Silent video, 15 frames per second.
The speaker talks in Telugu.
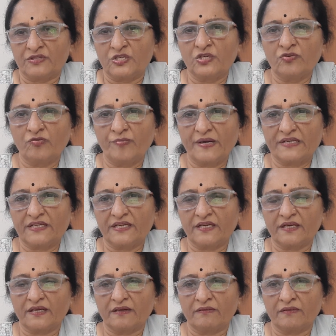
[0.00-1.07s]
చీము బట్టి
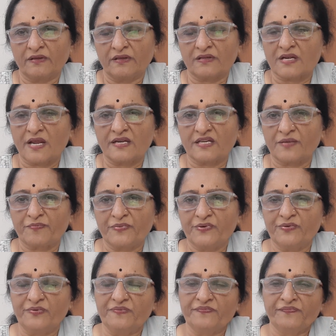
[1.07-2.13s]
ఇట్లాంటి
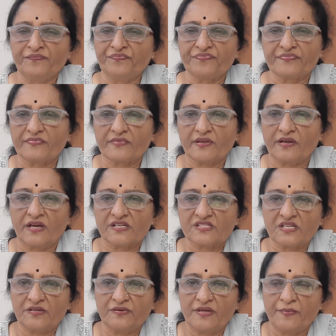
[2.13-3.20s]
అప్పుడు
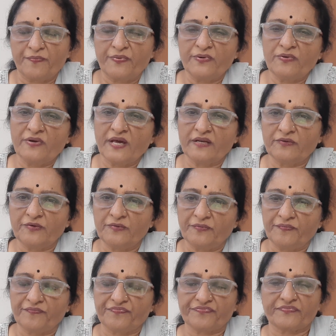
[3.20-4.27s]
అసలు ఎప్పుడు కూడాను
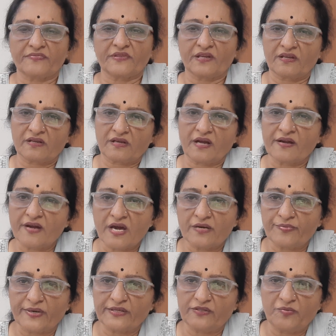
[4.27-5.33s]

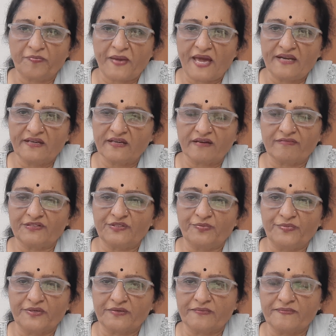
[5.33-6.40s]
కంగారు పడద్దు ప్యానిక్ అవ్వద్దు
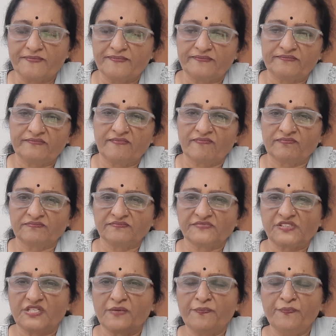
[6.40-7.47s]
మీరు
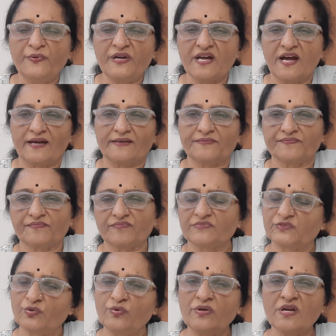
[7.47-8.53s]
సింపుల్గా
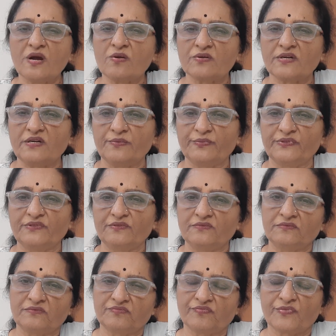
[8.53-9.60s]
కూల్గా ఉండండి ముందు
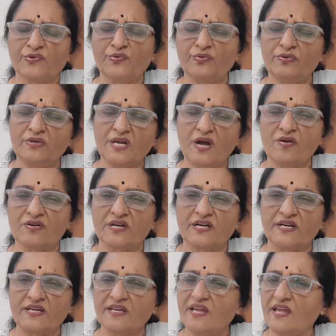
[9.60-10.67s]
కూల్గా
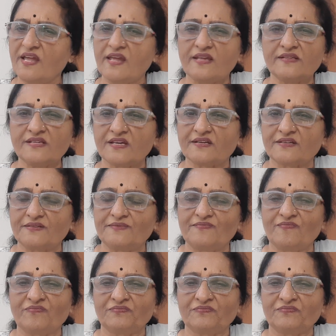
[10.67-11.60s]
ఉండండి ఏం జరగదు